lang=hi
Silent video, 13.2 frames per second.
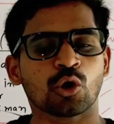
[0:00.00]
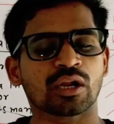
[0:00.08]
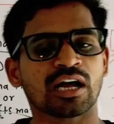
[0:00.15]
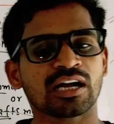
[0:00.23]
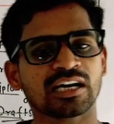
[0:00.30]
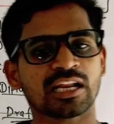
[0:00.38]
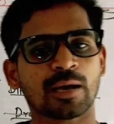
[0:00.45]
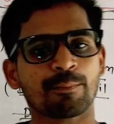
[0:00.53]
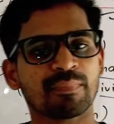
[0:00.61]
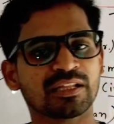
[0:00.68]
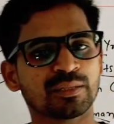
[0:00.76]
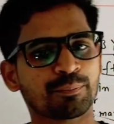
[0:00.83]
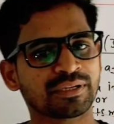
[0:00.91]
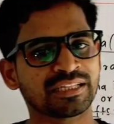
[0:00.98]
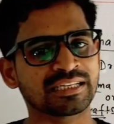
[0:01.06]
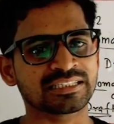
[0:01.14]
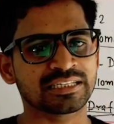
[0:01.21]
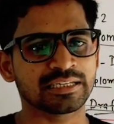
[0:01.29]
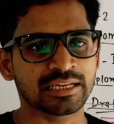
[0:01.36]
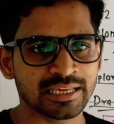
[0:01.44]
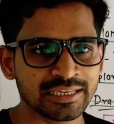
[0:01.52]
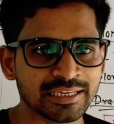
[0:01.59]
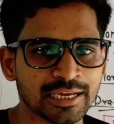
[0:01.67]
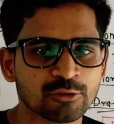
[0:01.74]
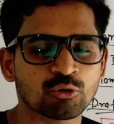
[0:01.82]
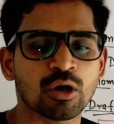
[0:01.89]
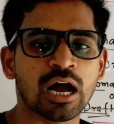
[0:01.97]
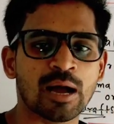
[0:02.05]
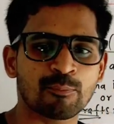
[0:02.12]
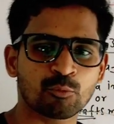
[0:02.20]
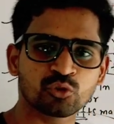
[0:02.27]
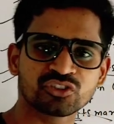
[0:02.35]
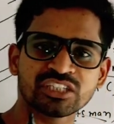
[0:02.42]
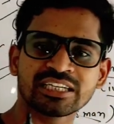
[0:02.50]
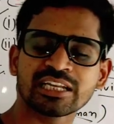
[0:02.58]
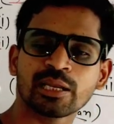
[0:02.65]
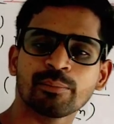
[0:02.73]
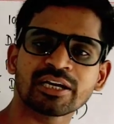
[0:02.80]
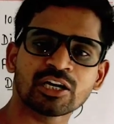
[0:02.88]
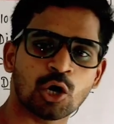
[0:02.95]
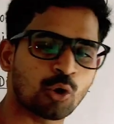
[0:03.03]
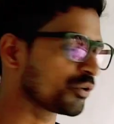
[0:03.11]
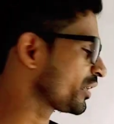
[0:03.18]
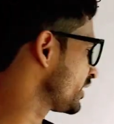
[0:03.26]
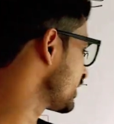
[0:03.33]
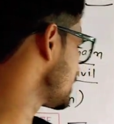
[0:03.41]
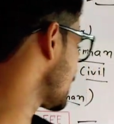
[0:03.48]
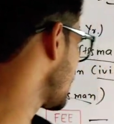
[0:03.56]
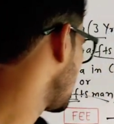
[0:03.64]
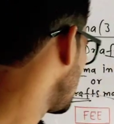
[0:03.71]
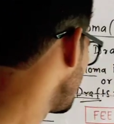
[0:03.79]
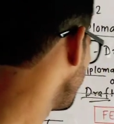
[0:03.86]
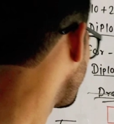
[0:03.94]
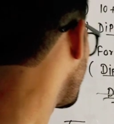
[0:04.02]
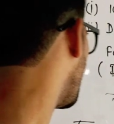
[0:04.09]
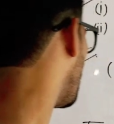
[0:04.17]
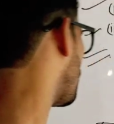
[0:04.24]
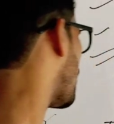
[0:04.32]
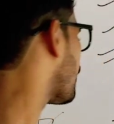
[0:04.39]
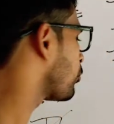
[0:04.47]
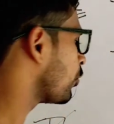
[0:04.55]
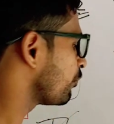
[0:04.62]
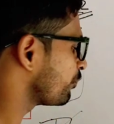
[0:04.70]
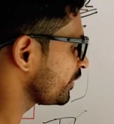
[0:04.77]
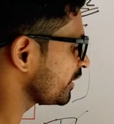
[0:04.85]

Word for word: और अगर आप मध्य प्रदेश से नहीं है तो आपको जनरल में काउंट किया जाएगा और आपको